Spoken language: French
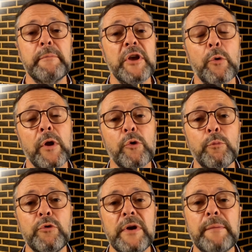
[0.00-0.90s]
Pas bien loin
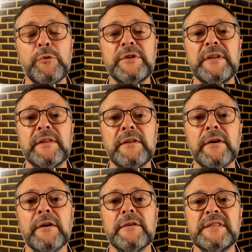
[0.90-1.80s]
non plus la petite
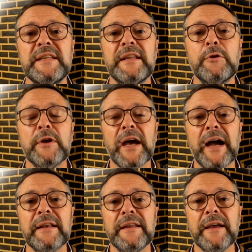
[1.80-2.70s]
euh, cité de
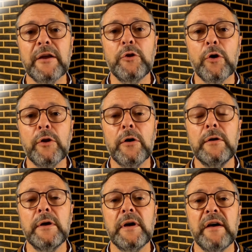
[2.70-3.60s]
caractère d'Ornans,
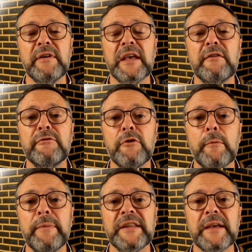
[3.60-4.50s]
avec un
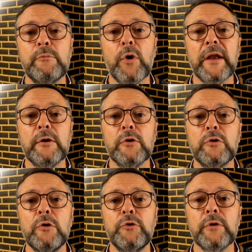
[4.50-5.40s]
fort patrimoine
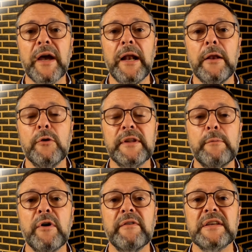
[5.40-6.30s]
culturel,
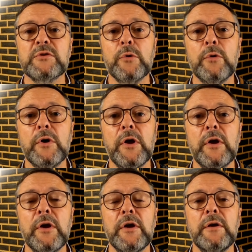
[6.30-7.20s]
notamment avec son
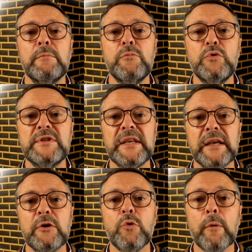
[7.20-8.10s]

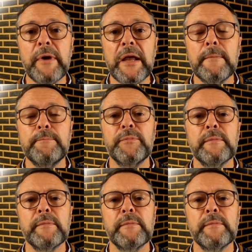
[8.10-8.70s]
musée courbé.